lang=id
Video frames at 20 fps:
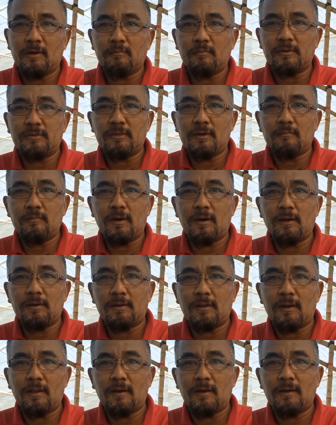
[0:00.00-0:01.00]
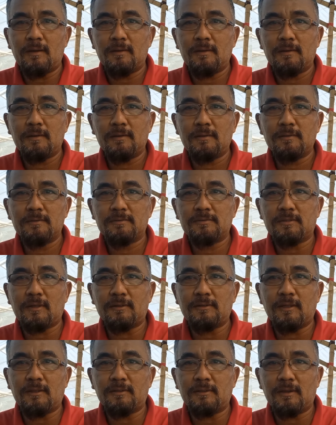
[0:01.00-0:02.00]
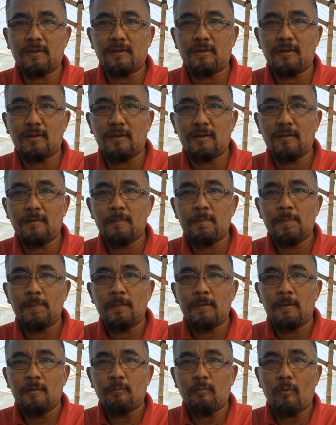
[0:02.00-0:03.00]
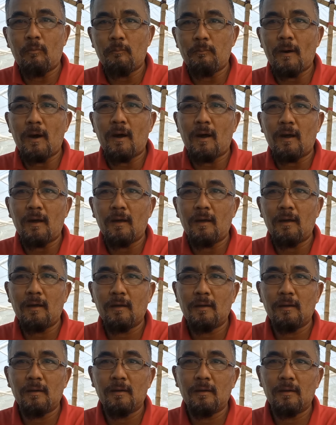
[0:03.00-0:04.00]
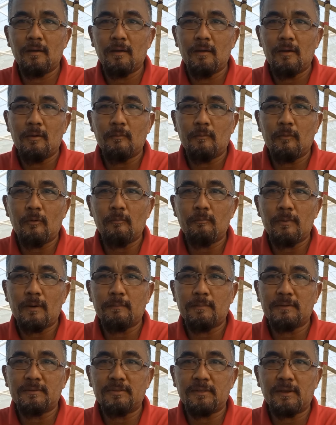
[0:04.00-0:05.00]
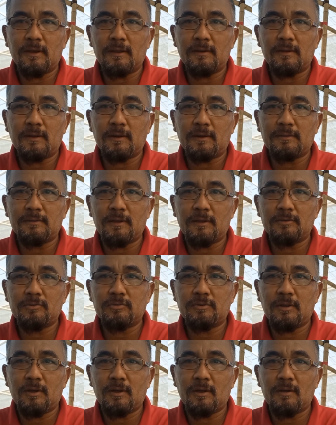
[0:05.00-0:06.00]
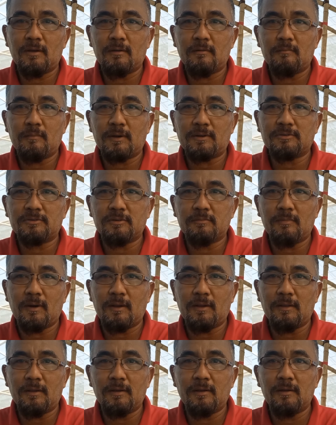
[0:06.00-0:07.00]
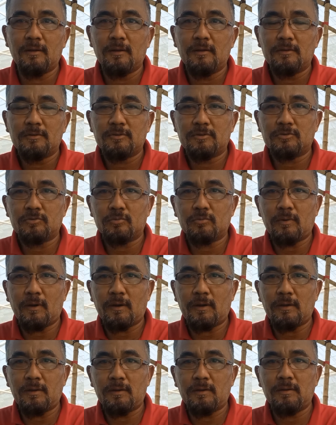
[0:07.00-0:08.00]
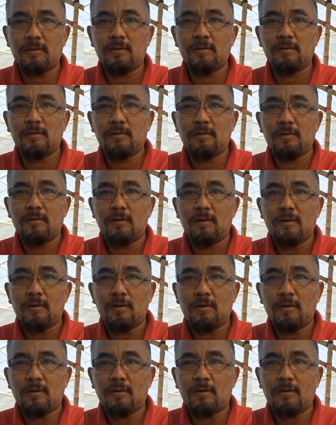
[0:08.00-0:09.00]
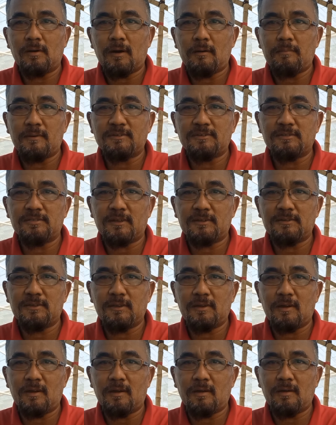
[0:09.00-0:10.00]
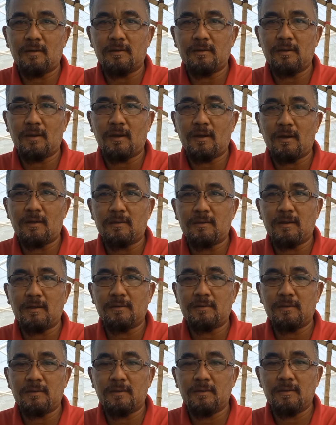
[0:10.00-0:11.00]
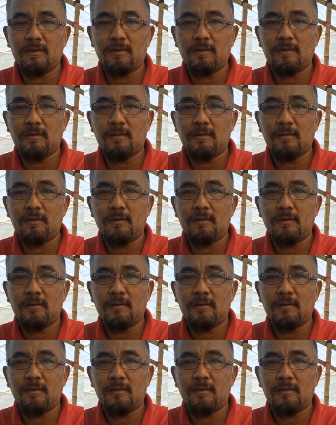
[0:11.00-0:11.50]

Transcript: yang pertama adalah standarnya ya pompa pompa pastikan kerja sudah maksimal ya sesuai uh, kapasitasnya yang ada di